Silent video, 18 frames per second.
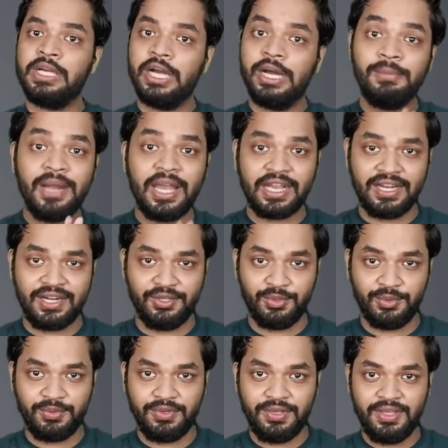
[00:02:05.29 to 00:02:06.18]
हमला कर
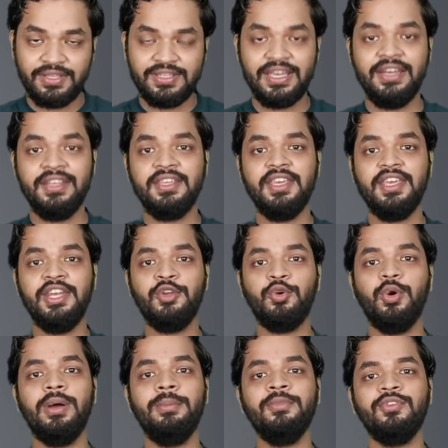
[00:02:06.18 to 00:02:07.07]
दो यानी कि
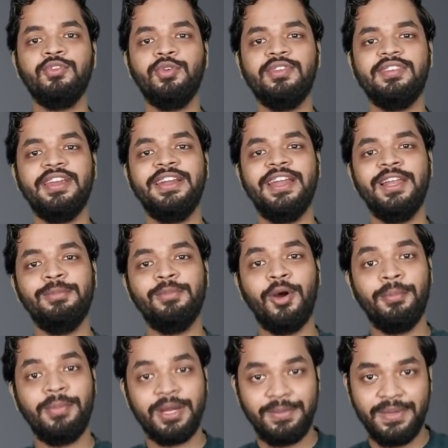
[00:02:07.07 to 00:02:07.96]
इनको हम सुइसाइडल
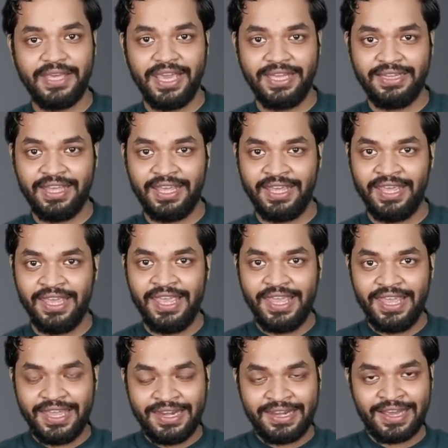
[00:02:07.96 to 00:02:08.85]
बॉम्बर भी कहते
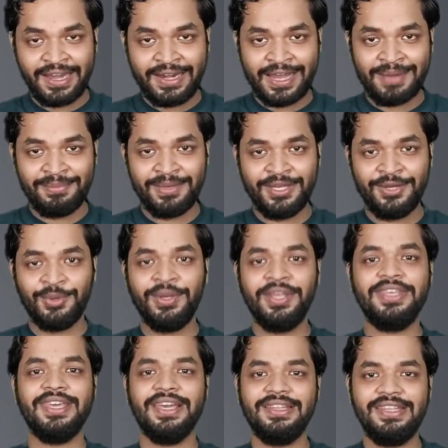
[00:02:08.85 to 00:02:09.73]
हैं इनका नाम
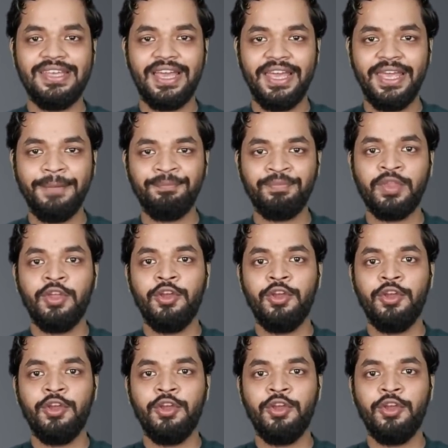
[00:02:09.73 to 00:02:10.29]
इन्होंने क्या दिया है